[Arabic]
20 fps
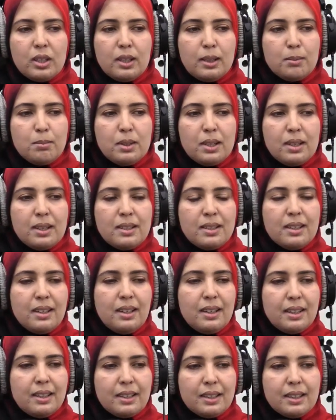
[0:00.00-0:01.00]
يعمرها
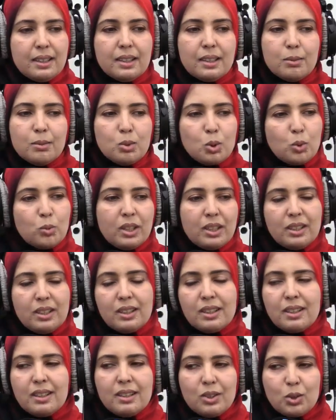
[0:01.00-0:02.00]
سلعه غير شويه
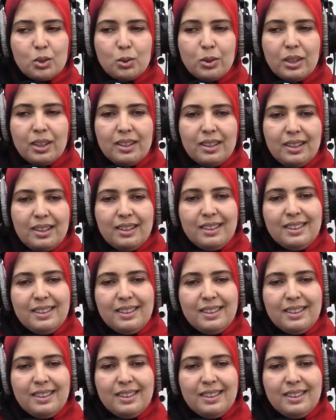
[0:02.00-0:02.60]
عليك على جوهره